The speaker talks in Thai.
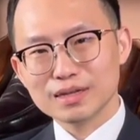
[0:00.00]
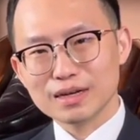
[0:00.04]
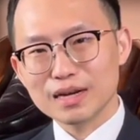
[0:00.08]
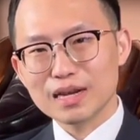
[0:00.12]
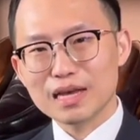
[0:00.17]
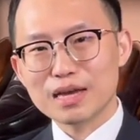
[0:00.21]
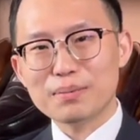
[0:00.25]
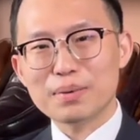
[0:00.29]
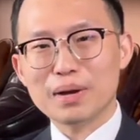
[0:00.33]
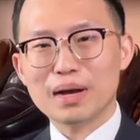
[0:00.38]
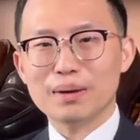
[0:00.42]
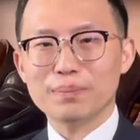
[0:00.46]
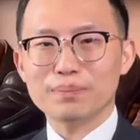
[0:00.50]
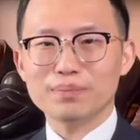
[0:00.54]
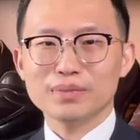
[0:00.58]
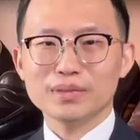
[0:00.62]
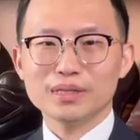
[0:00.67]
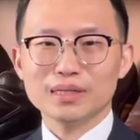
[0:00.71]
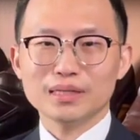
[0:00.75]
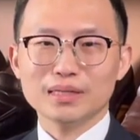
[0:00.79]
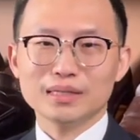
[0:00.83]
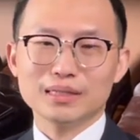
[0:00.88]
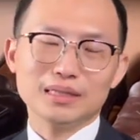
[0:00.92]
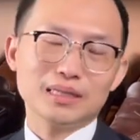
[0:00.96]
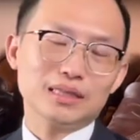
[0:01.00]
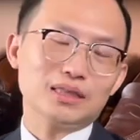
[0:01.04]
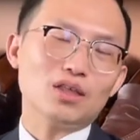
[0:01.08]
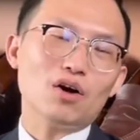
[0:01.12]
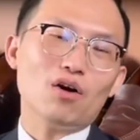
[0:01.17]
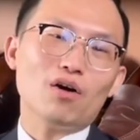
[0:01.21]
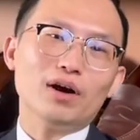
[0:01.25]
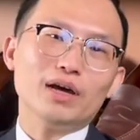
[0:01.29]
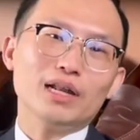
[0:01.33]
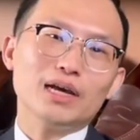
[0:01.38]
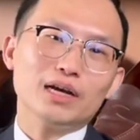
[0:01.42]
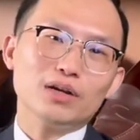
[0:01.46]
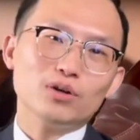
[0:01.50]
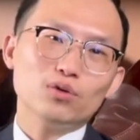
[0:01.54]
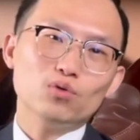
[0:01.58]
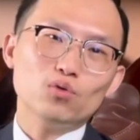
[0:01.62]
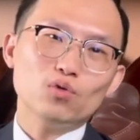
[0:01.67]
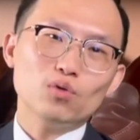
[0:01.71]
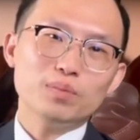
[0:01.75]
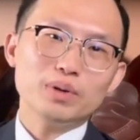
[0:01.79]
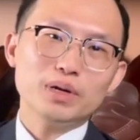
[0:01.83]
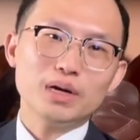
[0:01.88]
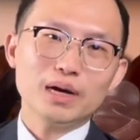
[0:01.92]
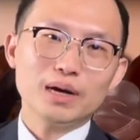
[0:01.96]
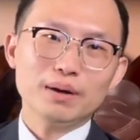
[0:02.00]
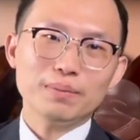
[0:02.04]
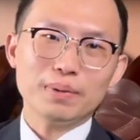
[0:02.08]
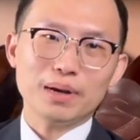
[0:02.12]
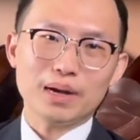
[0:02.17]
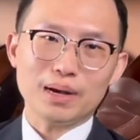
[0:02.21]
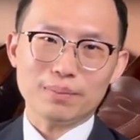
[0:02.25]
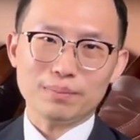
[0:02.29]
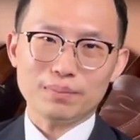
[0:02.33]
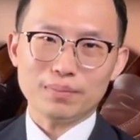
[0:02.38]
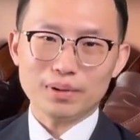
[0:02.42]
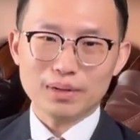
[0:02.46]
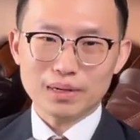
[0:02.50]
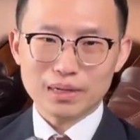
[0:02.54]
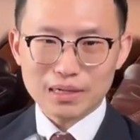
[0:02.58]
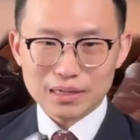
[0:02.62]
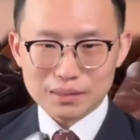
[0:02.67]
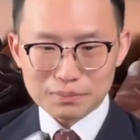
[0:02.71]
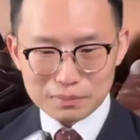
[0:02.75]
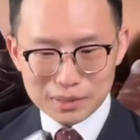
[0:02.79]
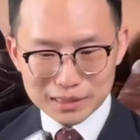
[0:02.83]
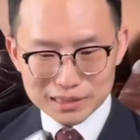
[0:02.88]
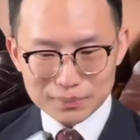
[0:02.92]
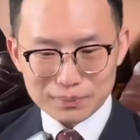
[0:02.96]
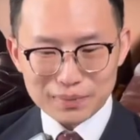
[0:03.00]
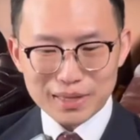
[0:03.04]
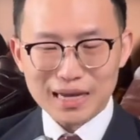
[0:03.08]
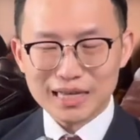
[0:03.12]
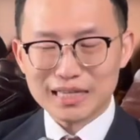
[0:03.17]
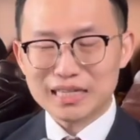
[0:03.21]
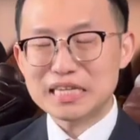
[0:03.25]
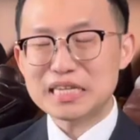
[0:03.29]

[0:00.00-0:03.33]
ก็เลยแบบ ติดต่อกับทางนู้นเพื่อแบบมาจำหน่า